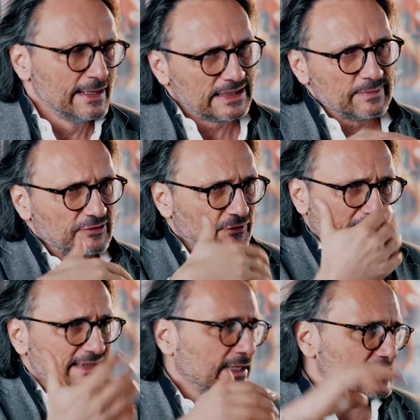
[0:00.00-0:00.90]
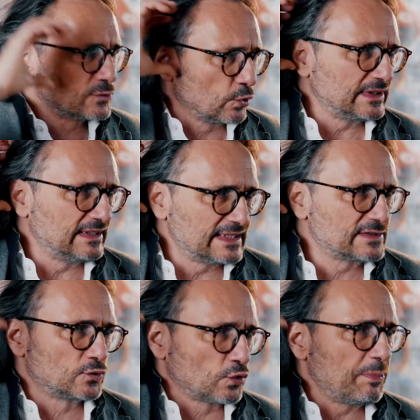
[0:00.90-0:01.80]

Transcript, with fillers: die man vielleicht gar nicht so, die nicht so